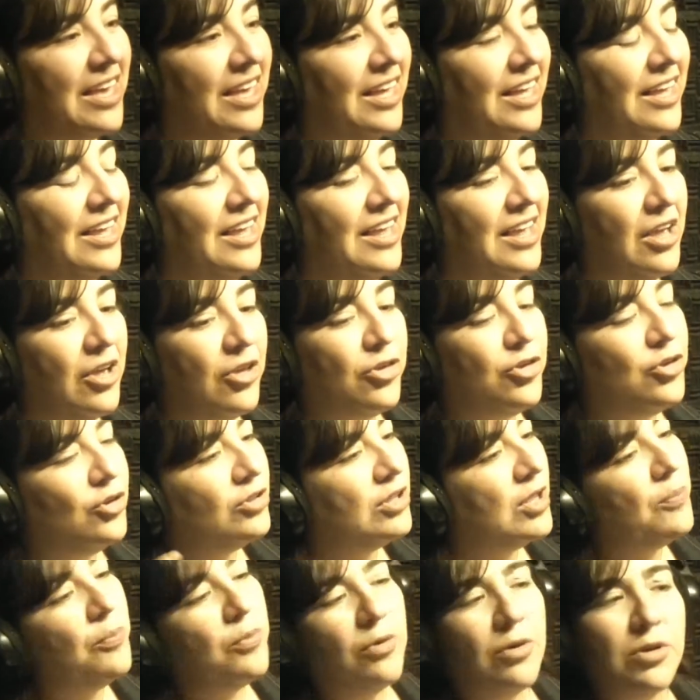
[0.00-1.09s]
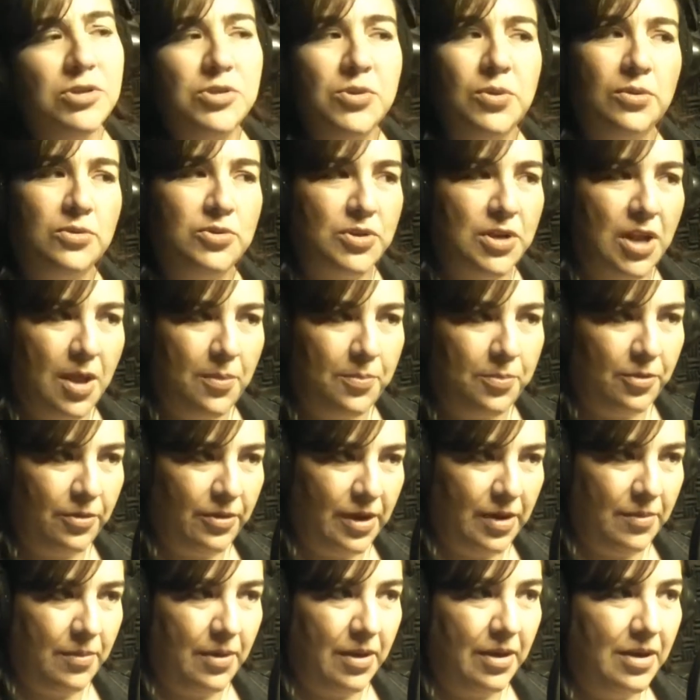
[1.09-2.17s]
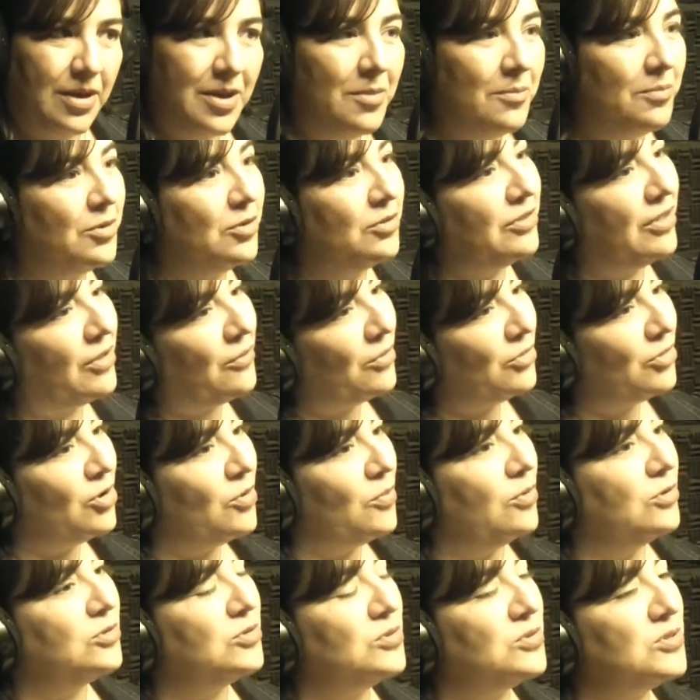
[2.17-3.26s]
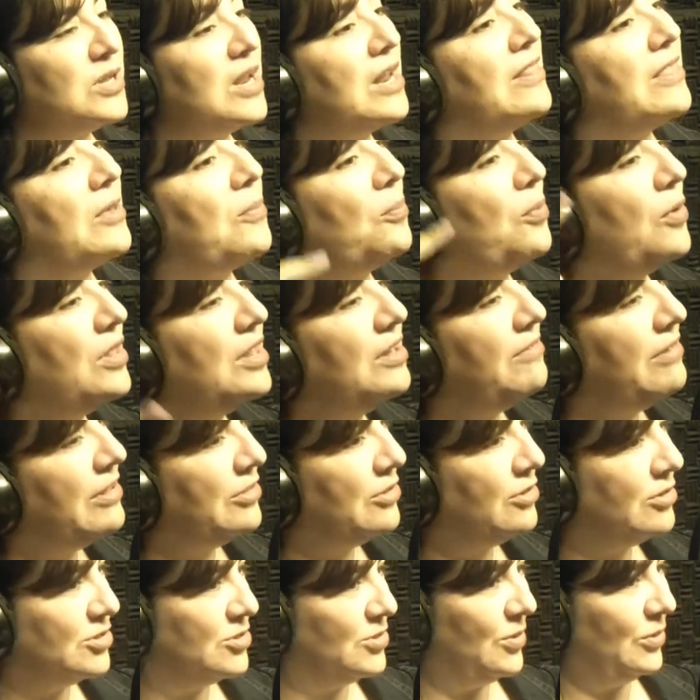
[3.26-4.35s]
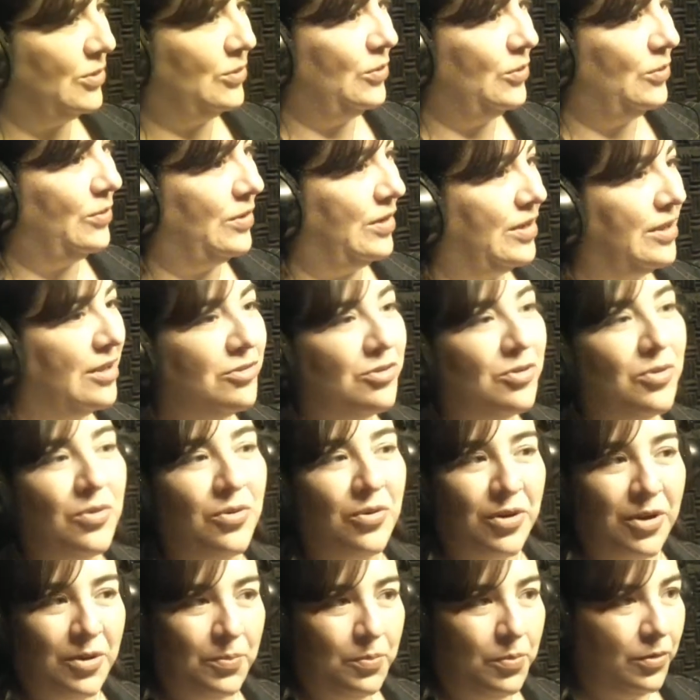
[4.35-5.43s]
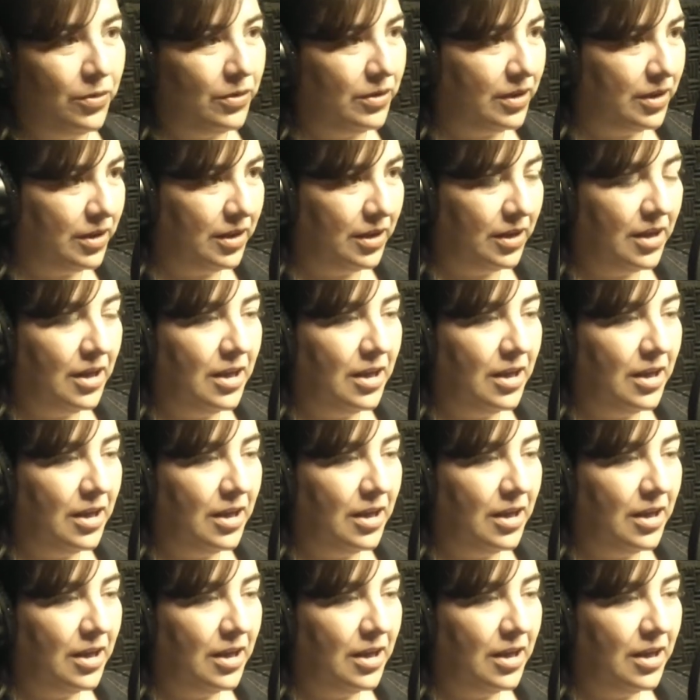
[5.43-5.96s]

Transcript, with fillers: qué? Yo te puedo solucionar el problema, pero ¿sabes cuándo lo puedo solucionar? Después del 28 de octubre. Eso no corresponde.